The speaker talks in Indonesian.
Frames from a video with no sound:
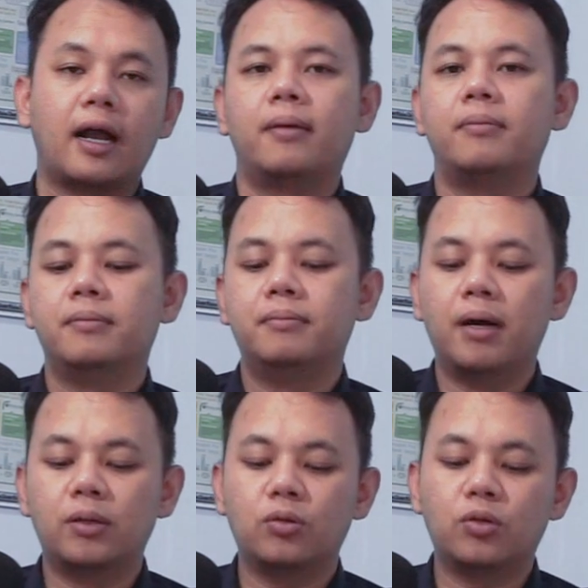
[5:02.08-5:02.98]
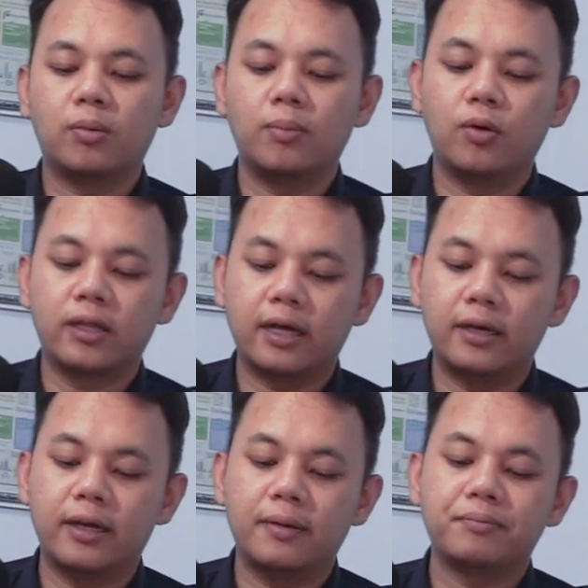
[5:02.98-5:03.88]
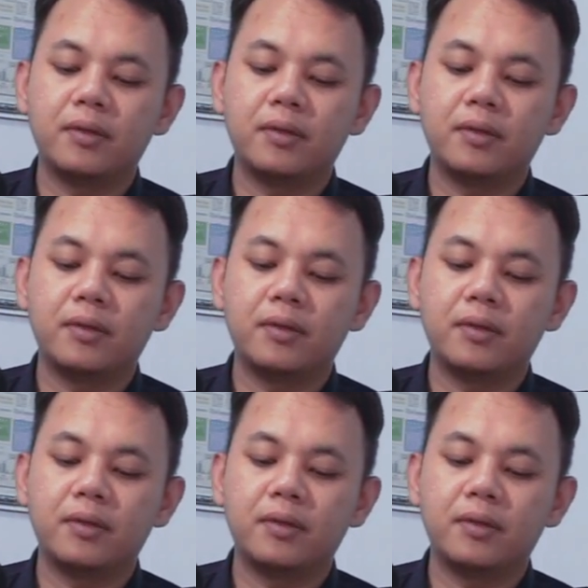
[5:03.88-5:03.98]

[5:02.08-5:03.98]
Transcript: akan bantu untuk membuatkannya.